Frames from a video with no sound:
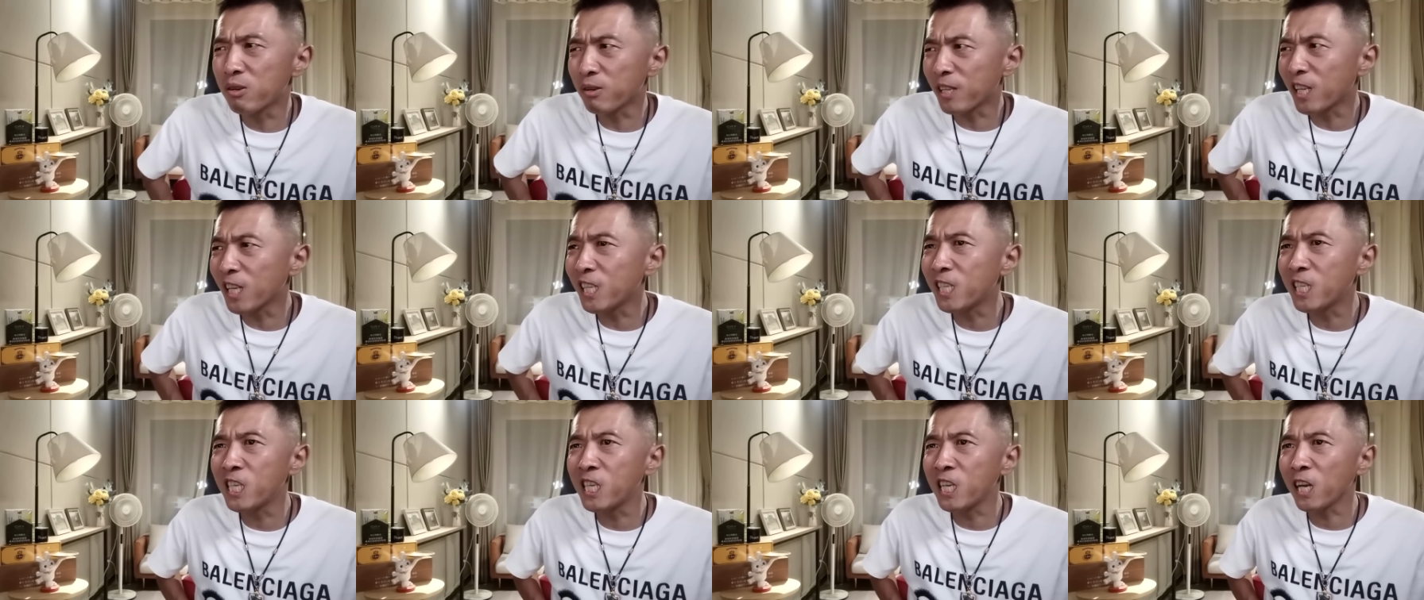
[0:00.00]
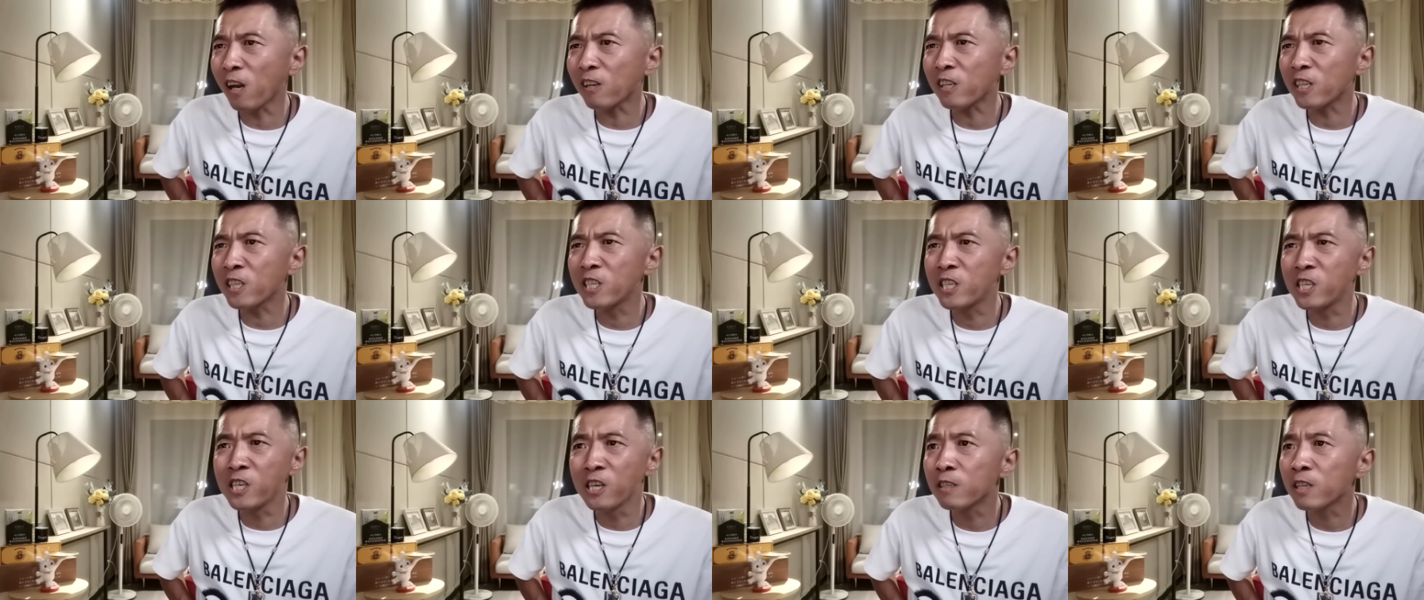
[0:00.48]
他掐着
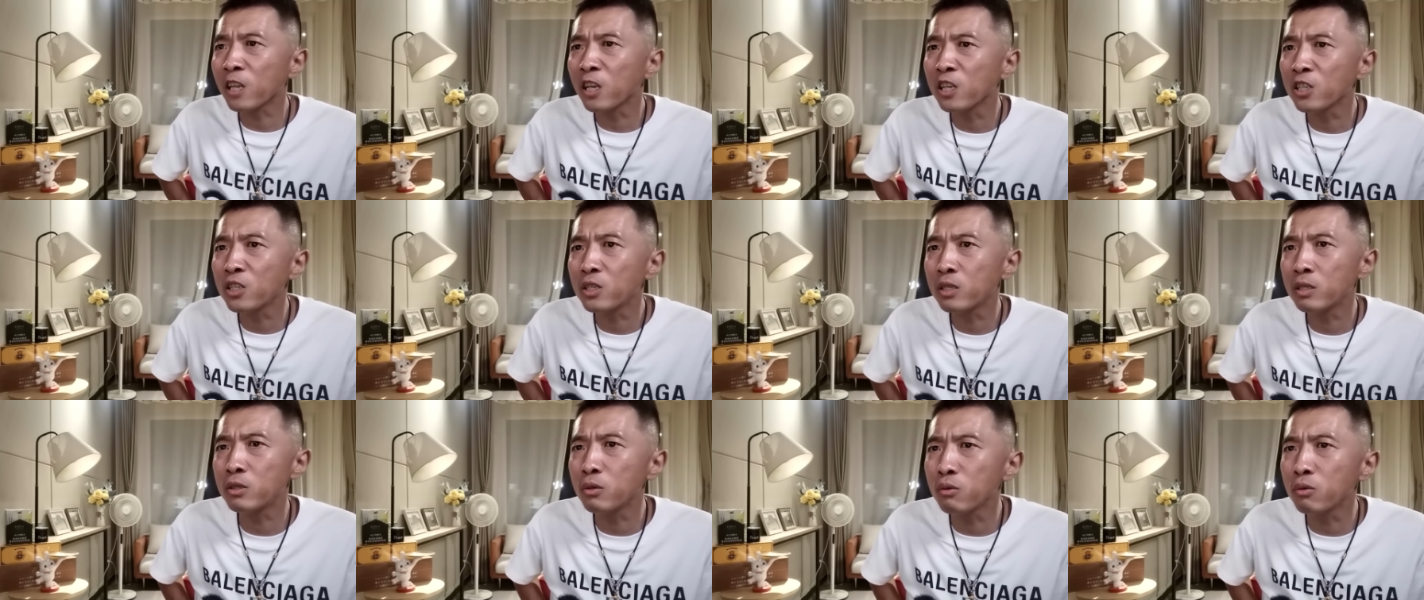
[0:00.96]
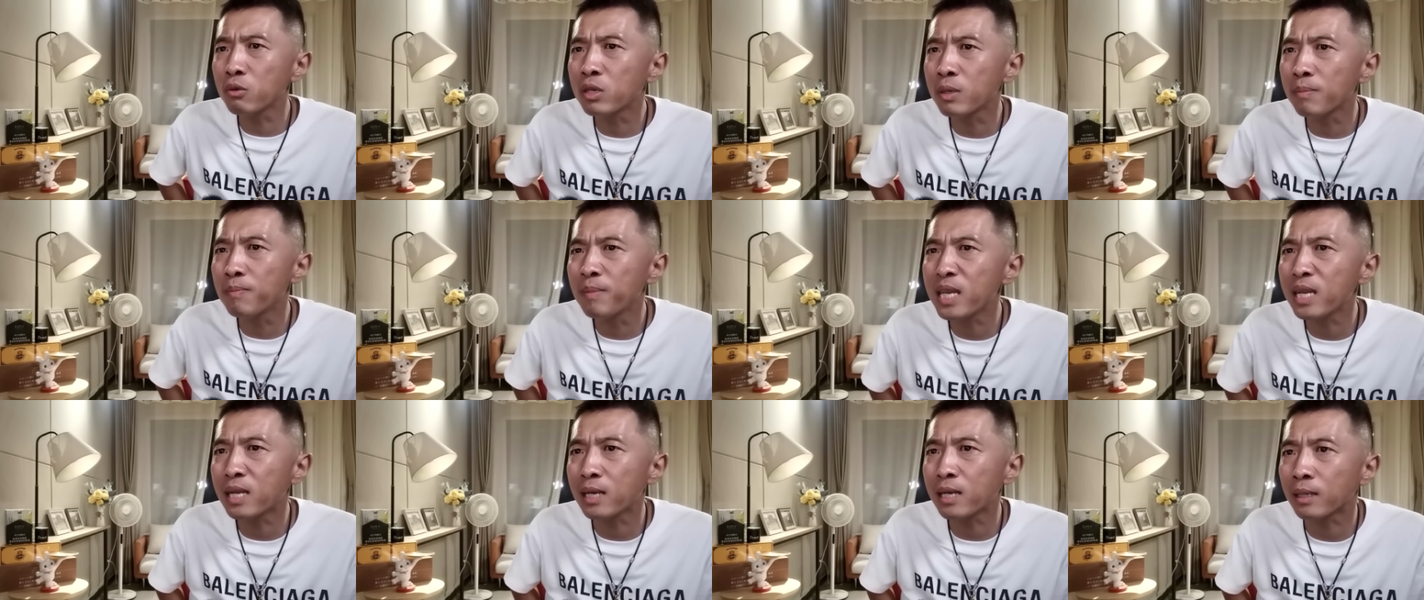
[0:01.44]
枪，他就是
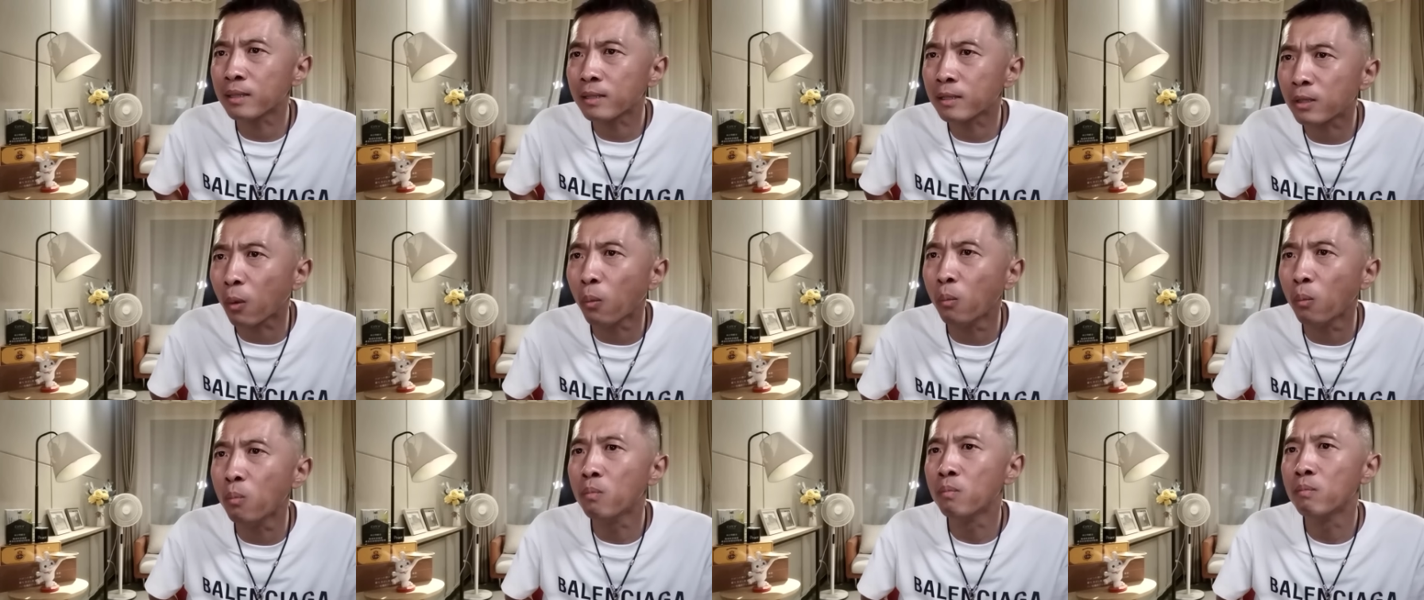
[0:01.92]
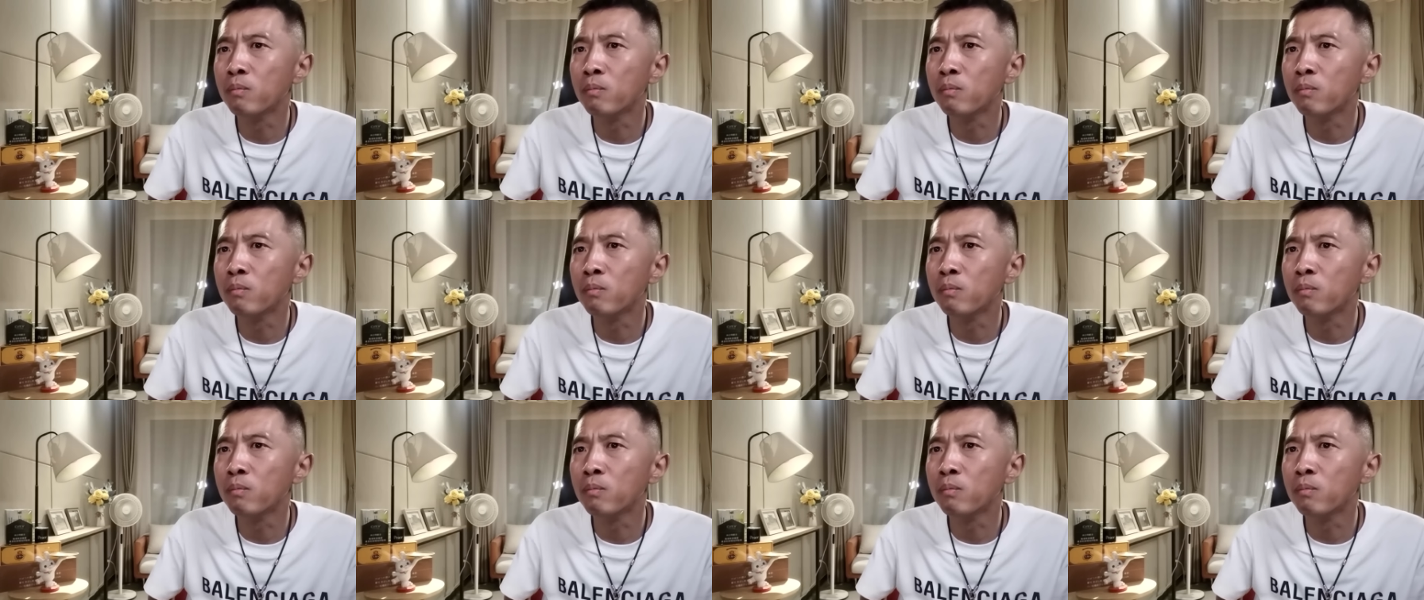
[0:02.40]
没敢动，